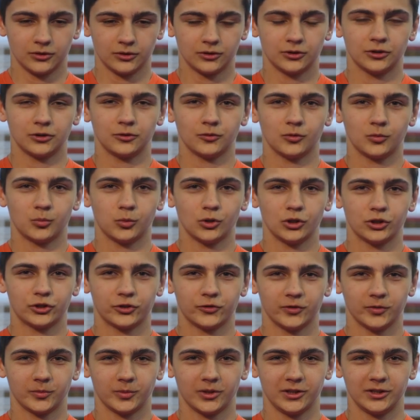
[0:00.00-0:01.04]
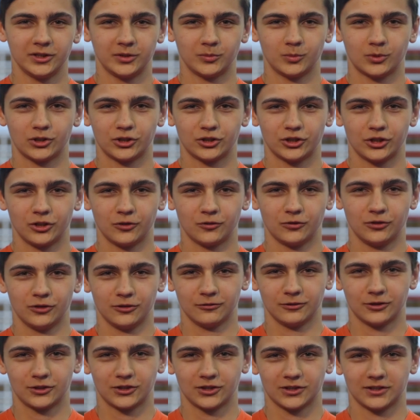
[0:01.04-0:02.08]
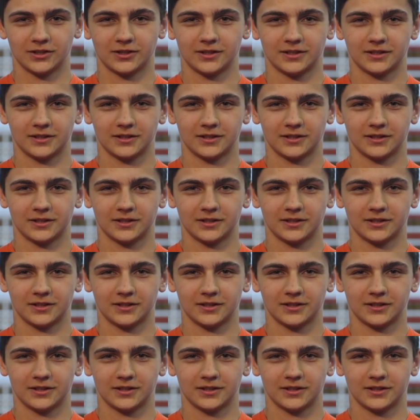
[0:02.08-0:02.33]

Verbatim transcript: И на него больше внимания обращают девушки.